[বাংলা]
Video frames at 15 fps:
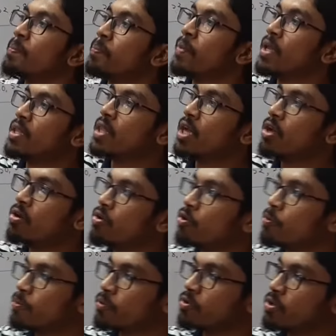পিতা ও
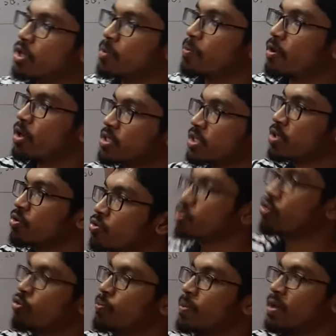পুত্রের বয়সের
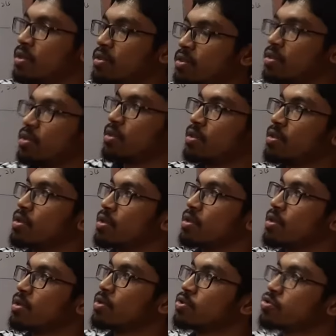অনুপাত
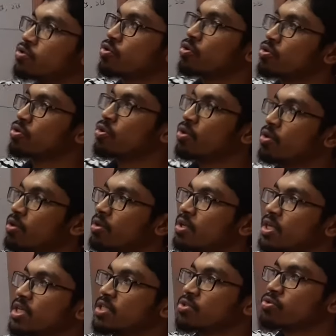চোদ্দো
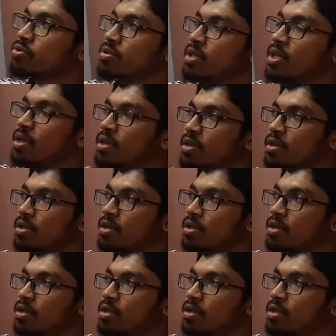ইস্টু তিন